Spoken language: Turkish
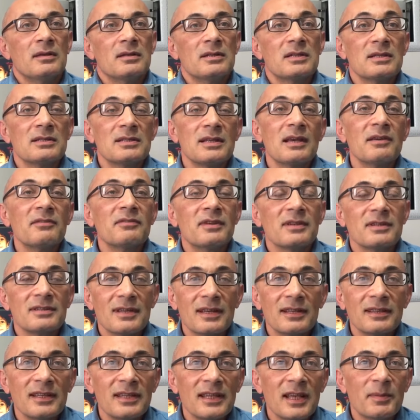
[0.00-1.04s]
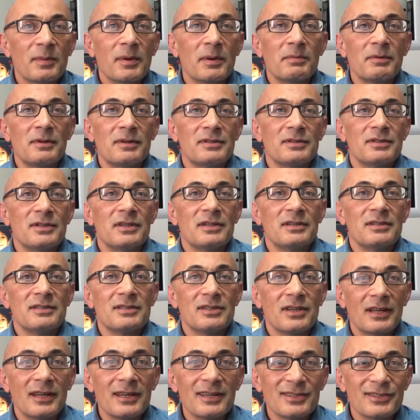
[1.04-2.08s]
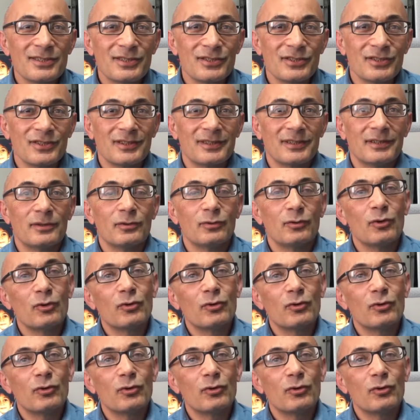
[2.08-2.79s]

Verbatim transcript: Cezaevinde zaten yapabileceğiniz şeyler sınırlı.